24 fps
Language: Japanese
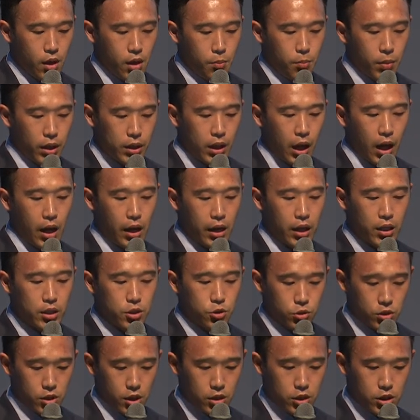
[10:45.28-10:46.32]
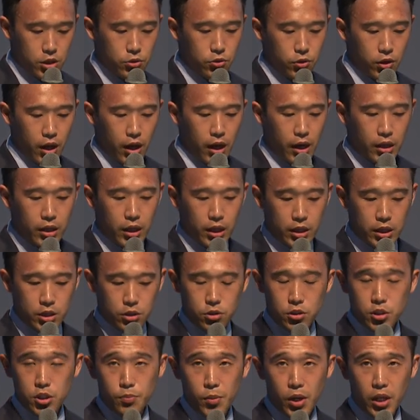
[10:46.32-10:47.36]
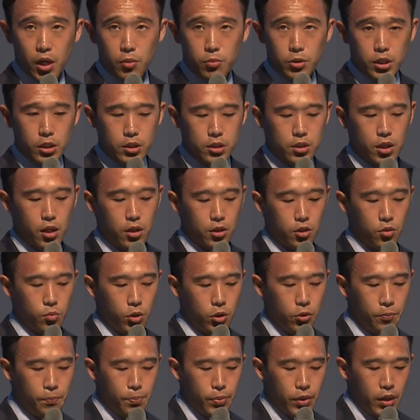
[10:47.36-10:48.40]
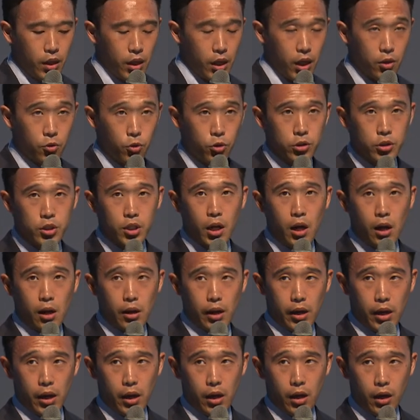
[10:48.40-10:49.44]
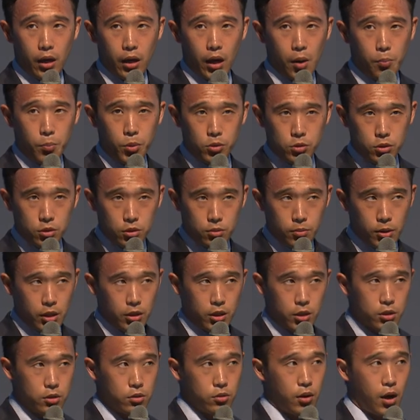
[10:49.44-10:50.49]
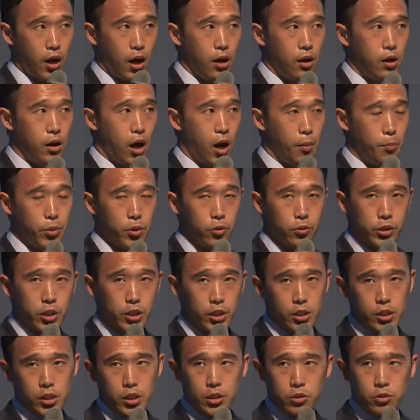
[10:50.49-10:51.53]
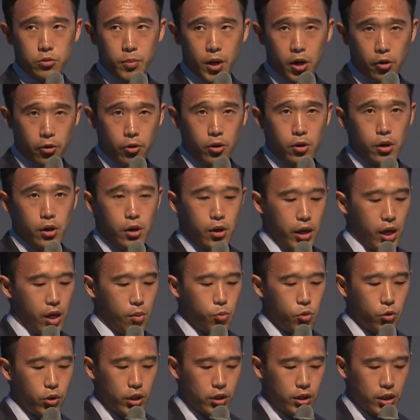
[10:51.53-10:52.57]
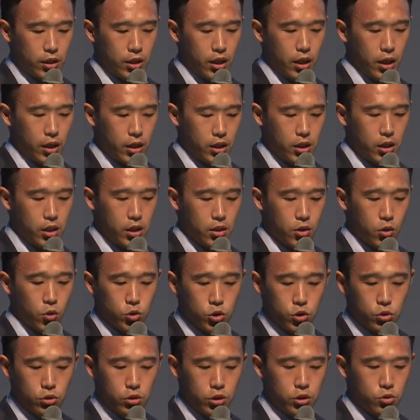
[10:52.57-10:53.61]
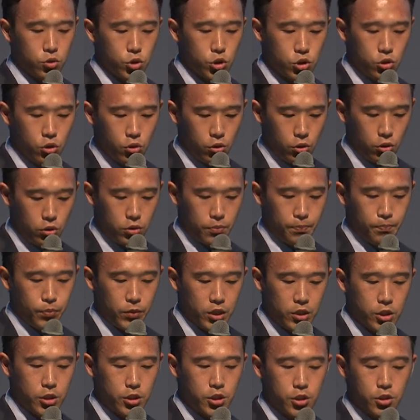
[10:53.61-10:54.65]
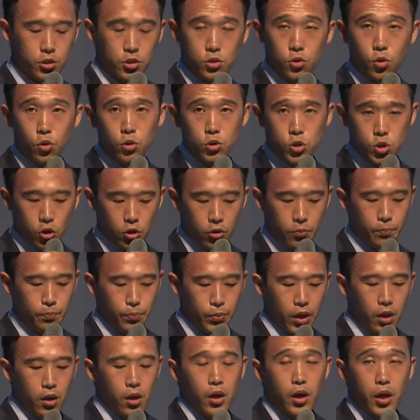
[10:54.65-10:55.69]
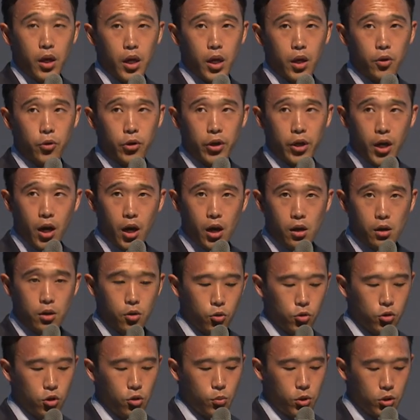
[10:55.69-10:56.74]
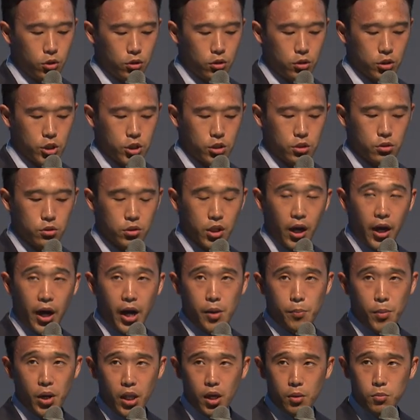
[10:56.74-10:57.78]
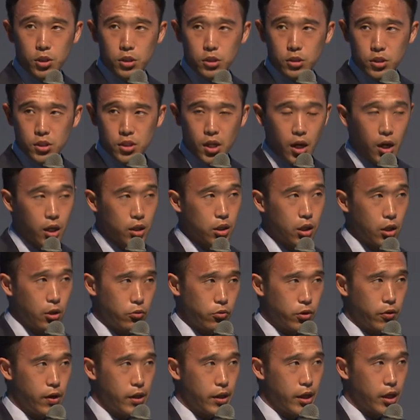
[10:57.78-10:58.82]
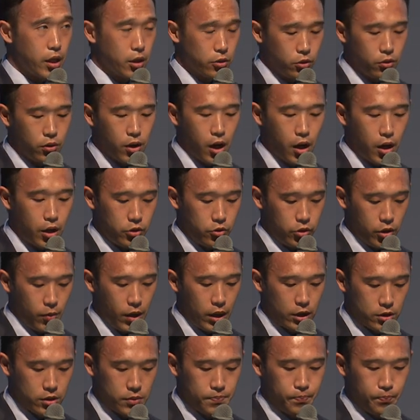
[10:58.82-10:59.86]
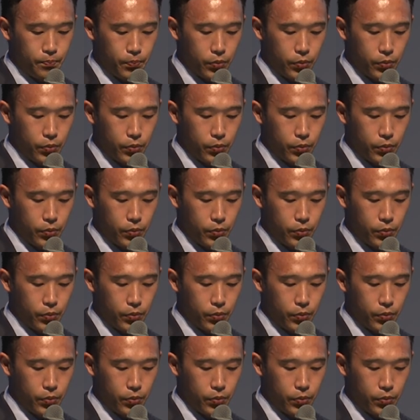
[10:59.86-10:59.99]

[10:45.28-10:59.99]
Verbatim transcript: また、え女性事業から得た気づき学びですけれども、えこういった、え発表する場ですとか発表を聞きに行く場を、え設けていただき教職員の授業力資質向上、えこれが子どもの質の高い学びにつながったのではないかと考えております